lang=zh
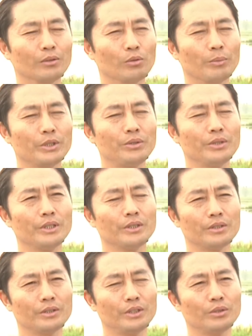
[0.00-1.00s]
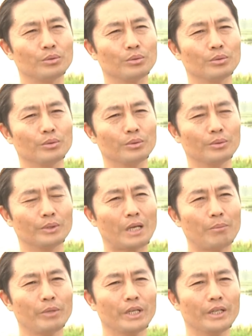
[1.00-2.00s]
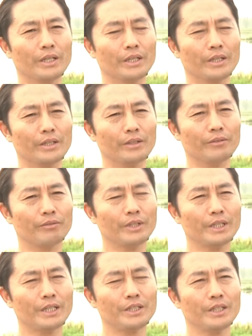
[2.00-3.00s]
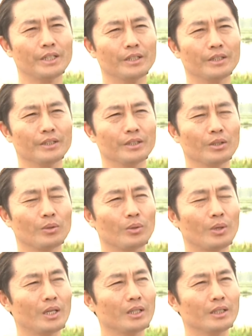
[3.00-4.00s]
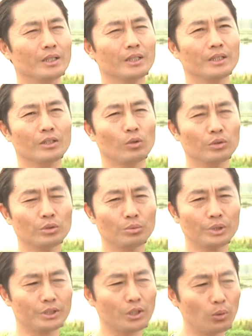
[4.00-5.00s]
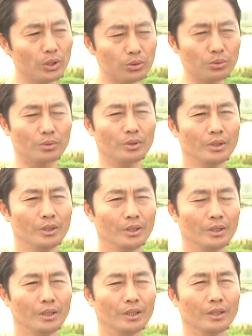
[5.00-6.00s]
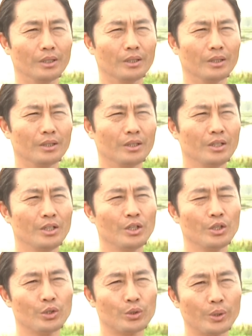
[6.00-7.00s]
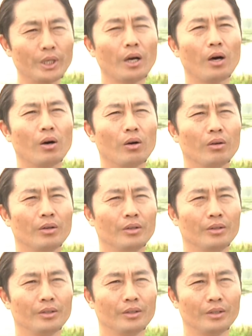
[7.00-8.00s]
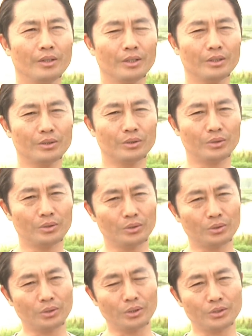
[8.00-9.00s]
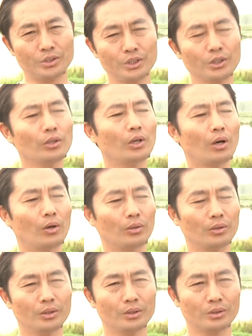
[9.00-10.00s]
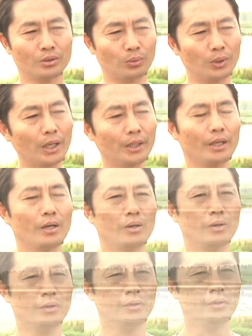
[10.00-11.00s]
我们盱眙是地处南北分界线、淮河和洪泽湖的交汇处，呃，水好。呃，气候好，土壤也好。